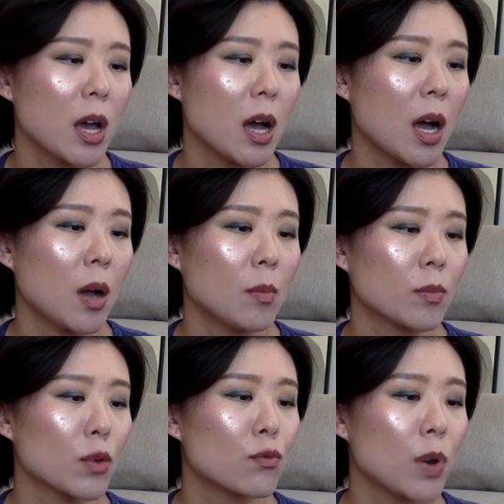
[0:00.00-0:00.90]
呃
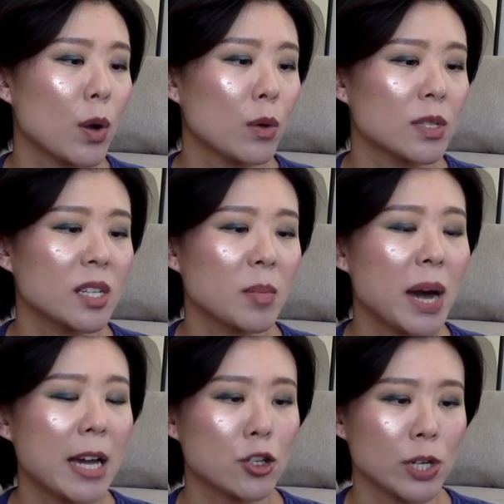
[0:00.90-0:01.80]
Rose Deep
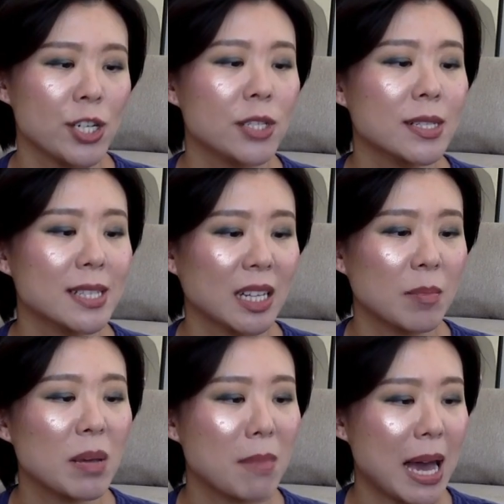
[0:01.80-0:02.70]
Hydration
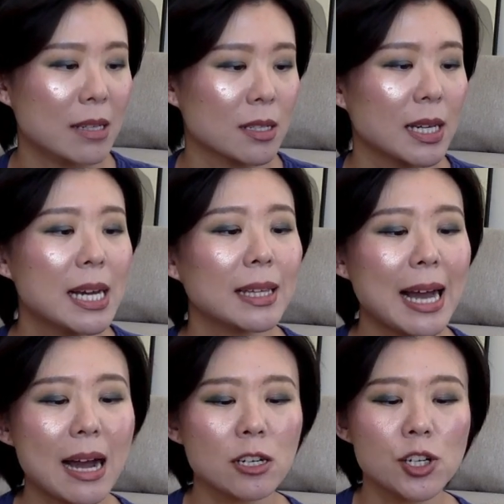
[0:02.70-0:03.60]
Sleeping Mask，
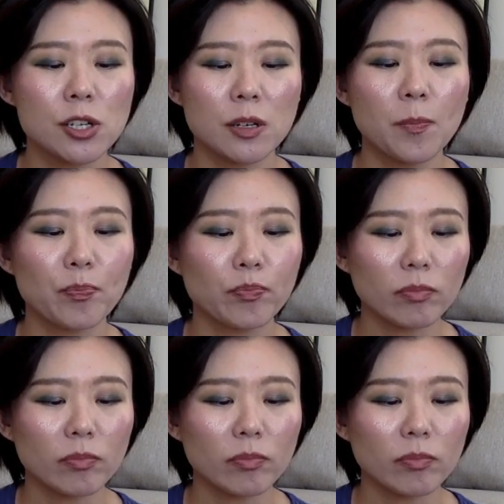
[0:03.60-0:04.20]
它是